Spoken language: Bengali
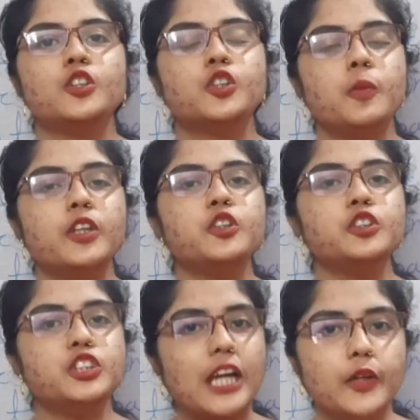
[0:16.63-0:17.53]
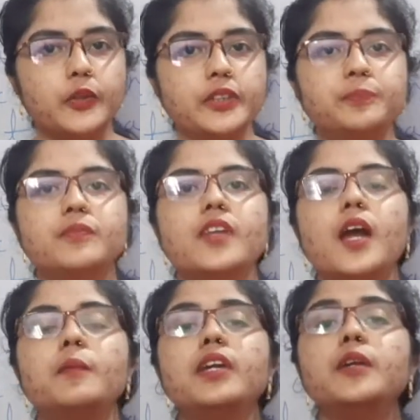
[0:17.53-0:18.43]
তোমরা তো জানোই
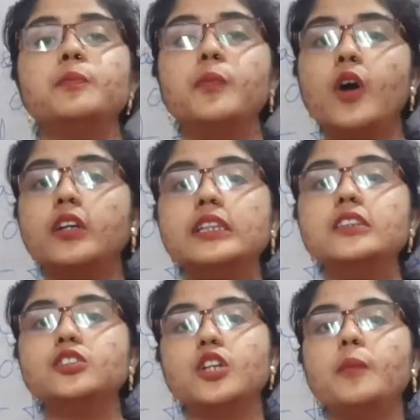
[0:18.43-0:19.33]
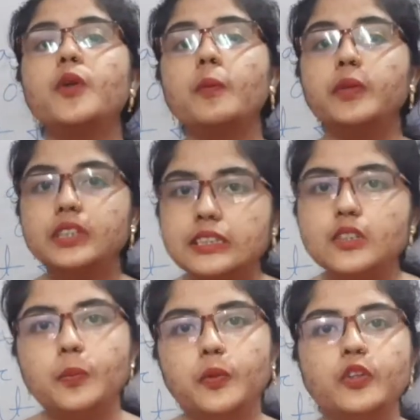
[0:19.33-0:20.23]
আমি ইম্পর্টেন্ট সব
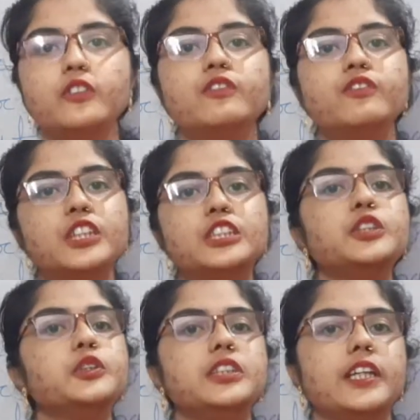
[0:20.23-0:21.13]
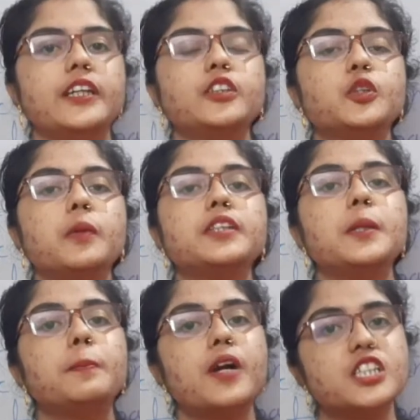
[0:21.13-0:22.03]
টপিক্সের ওপর ভিডিও দিয়ে
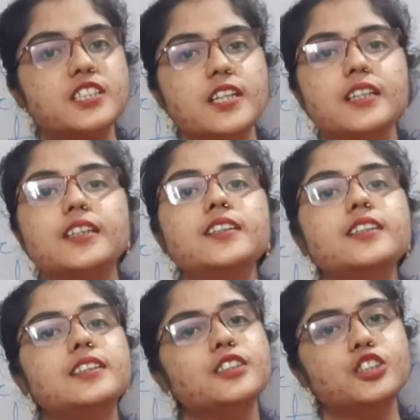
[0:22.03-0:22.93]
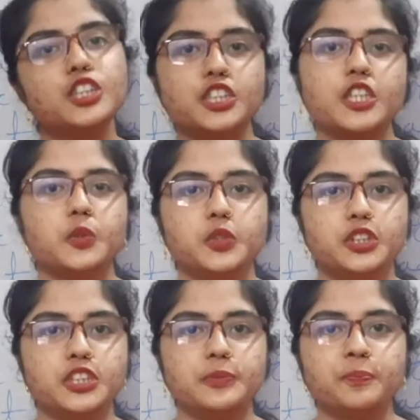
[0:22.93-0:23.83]
তোমাদের পাশে থাকার চেষ্টা
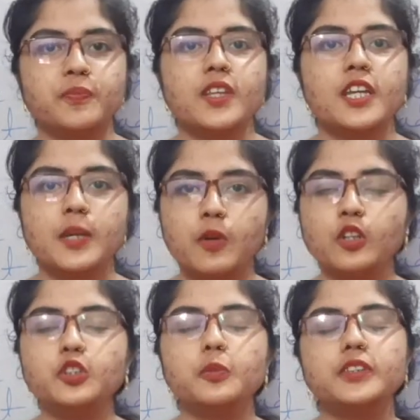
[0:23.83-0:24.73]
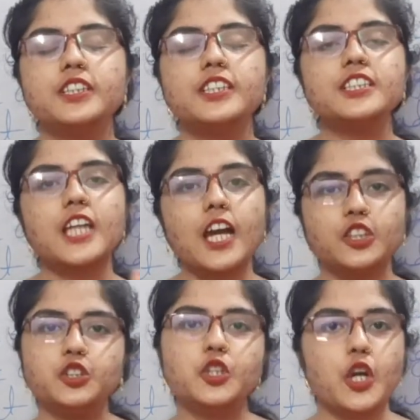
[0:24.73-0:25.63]
করছি এবং তোমাদেরকে
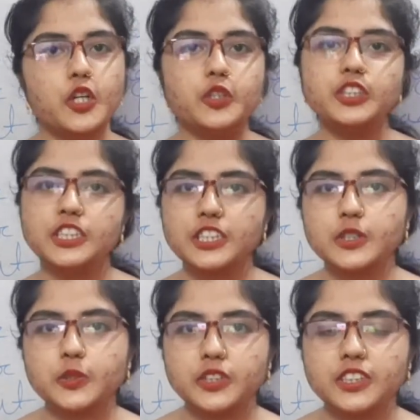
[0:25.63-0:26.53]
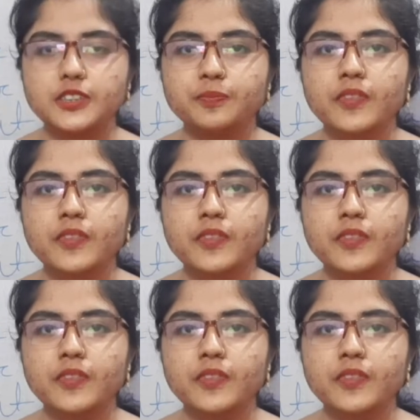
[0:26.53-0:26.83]
সাহায্য করারও চেষ্টা করছি